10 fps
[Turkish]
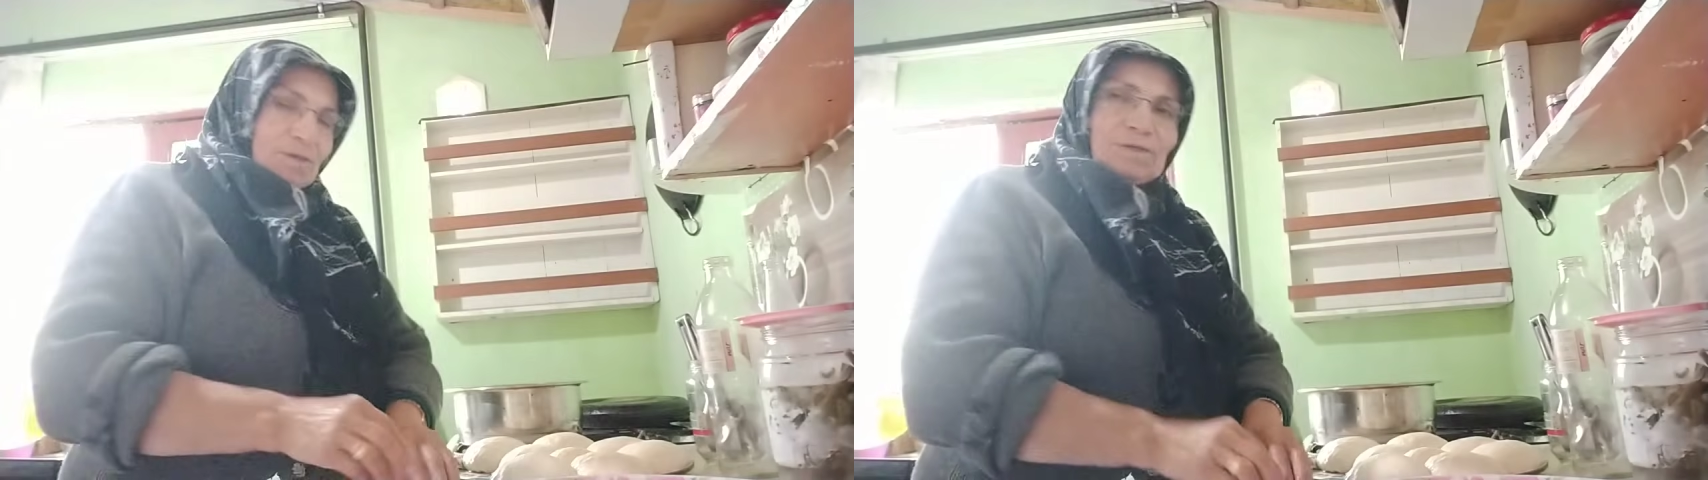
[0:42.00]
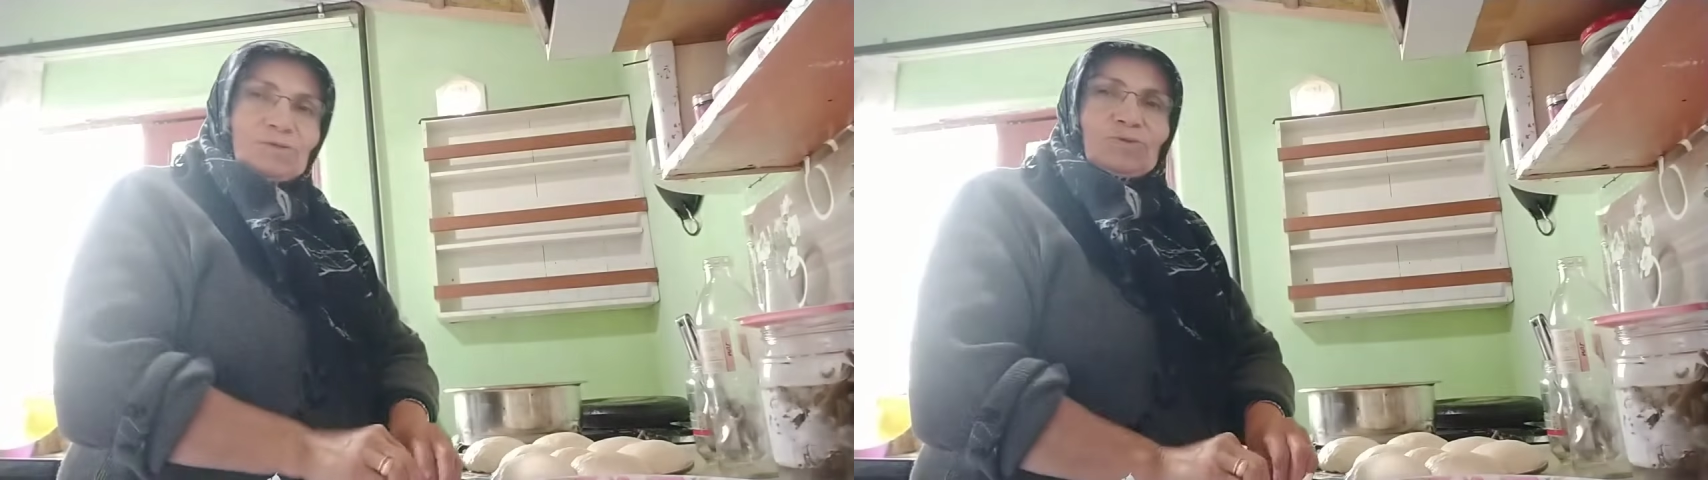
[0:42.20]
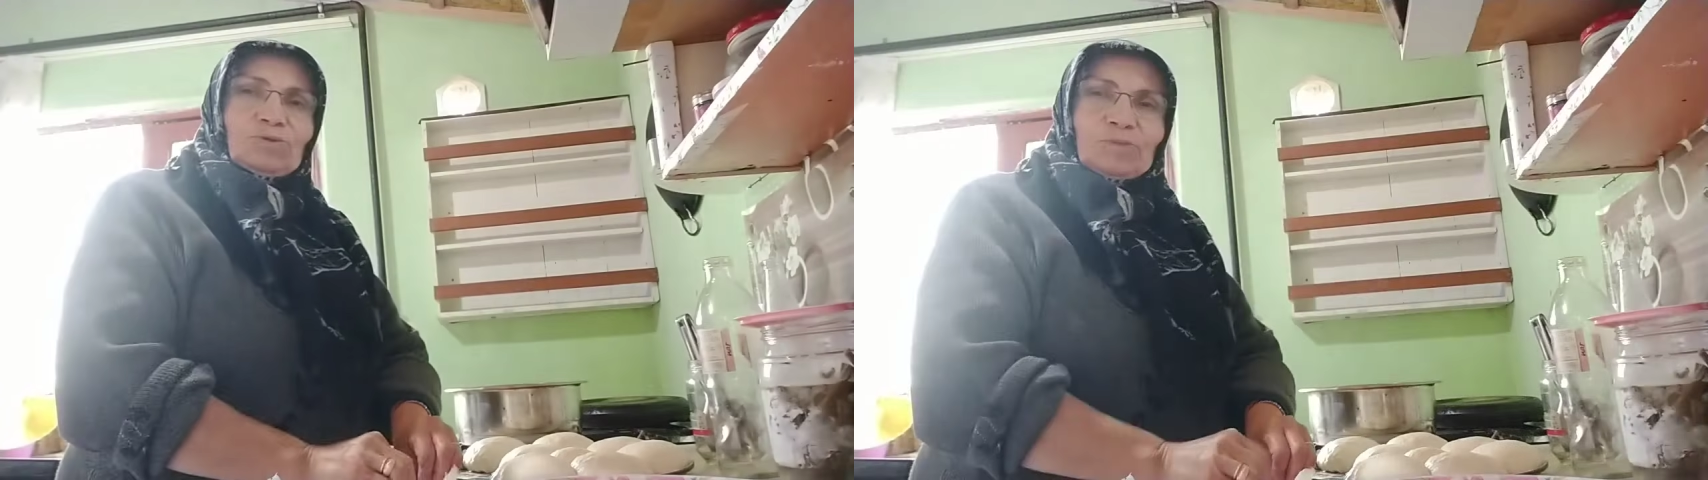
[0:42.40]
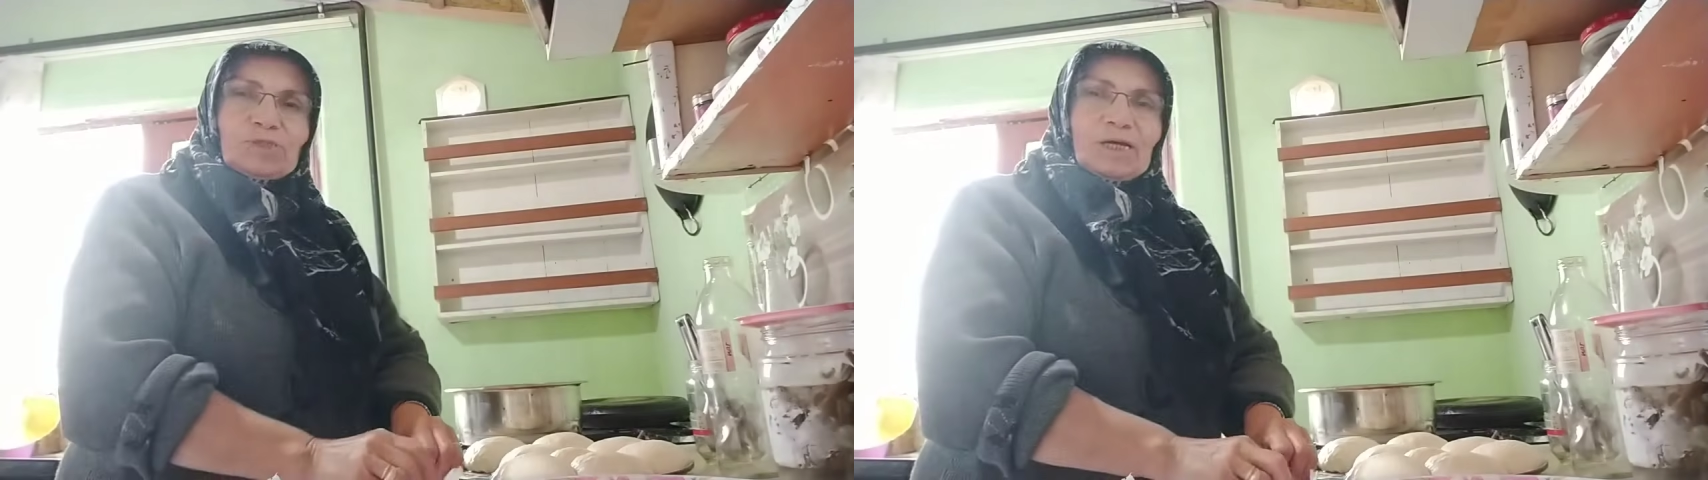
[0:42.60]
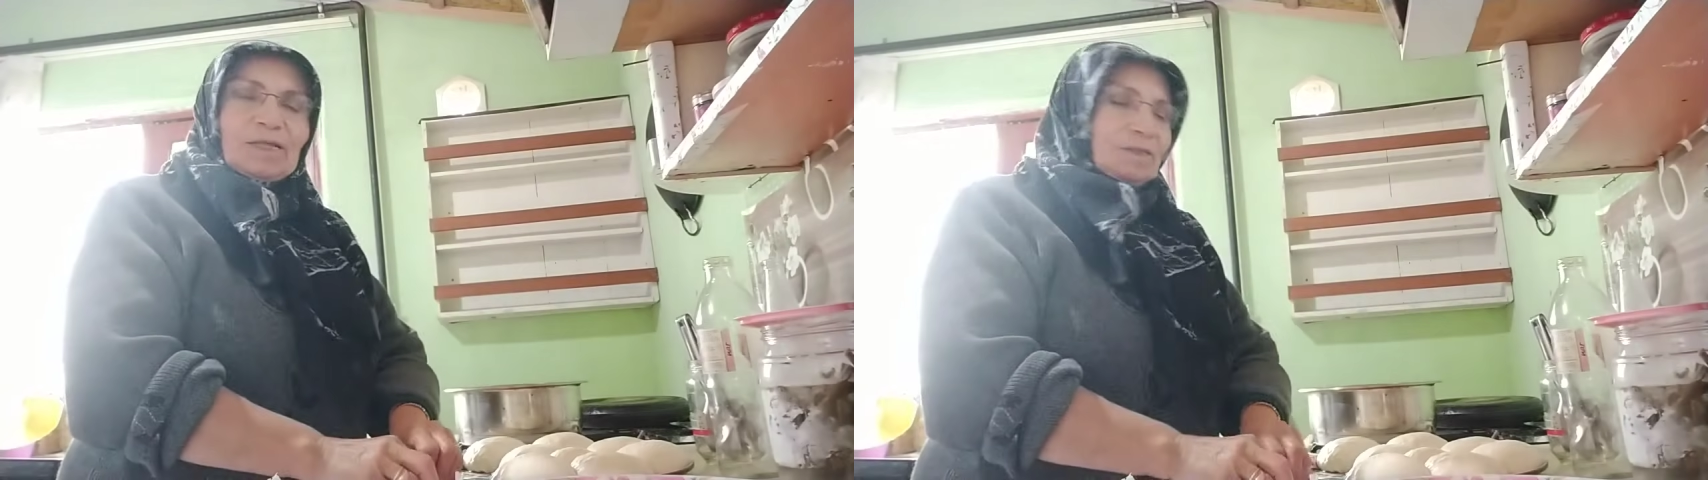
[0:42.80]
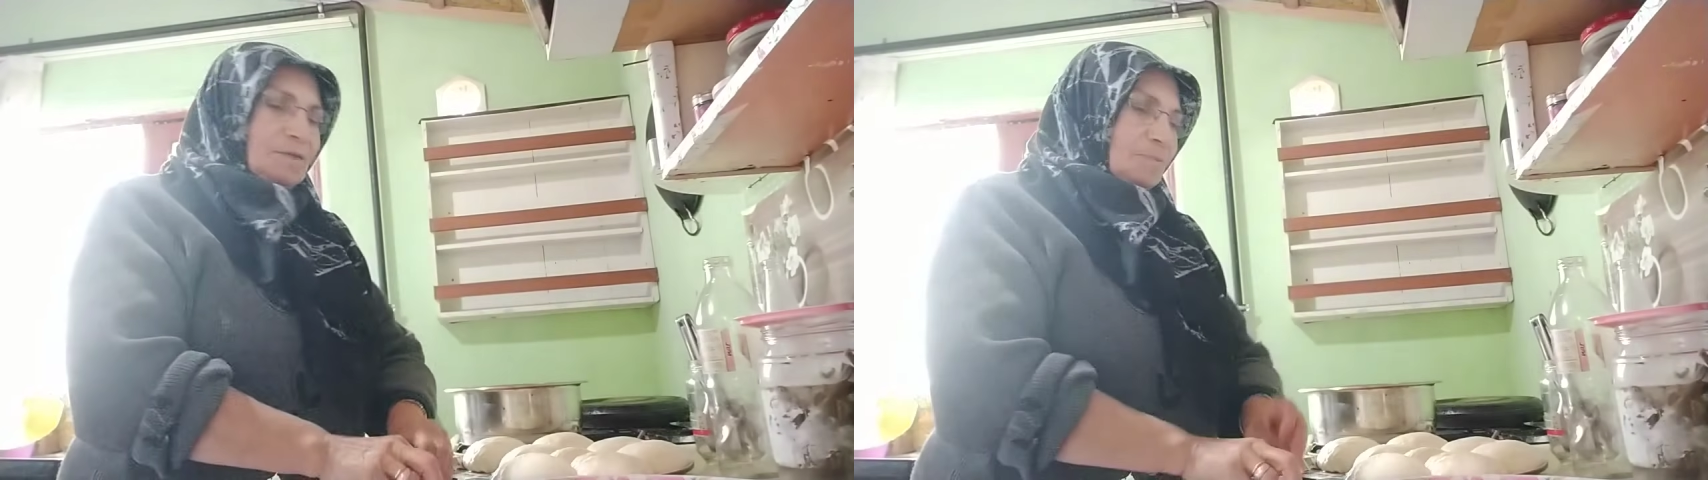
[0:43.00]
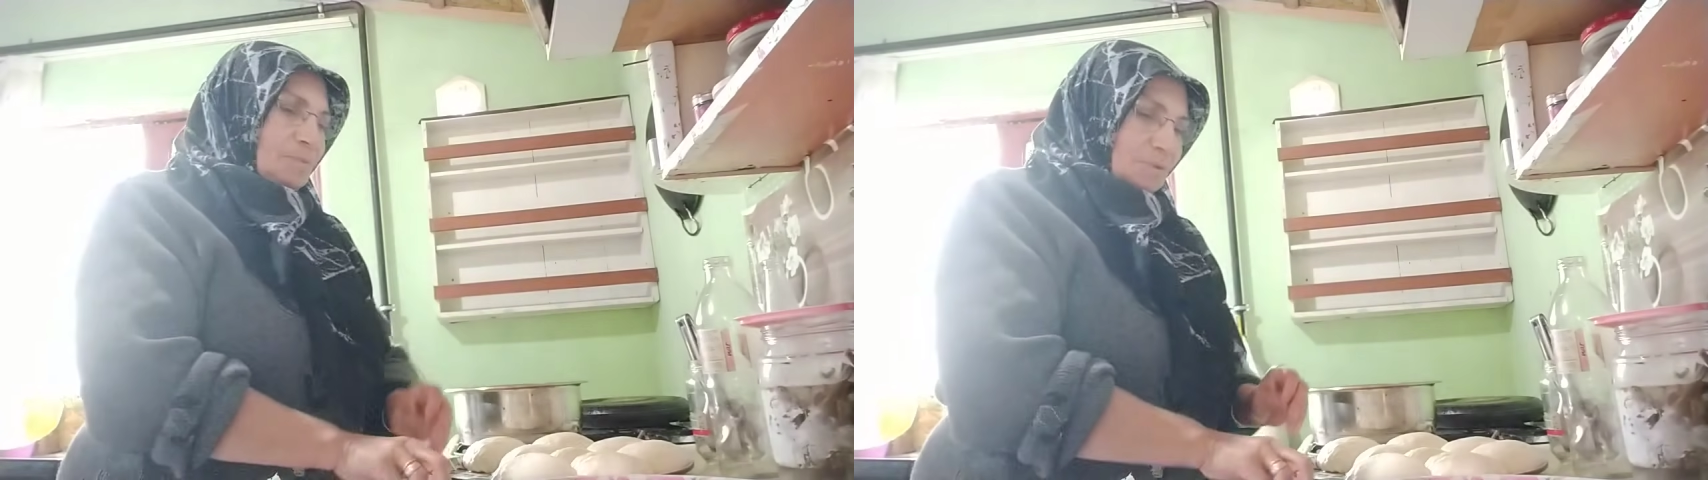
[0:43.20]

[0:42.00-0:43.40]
Ee, sütümü çaldım.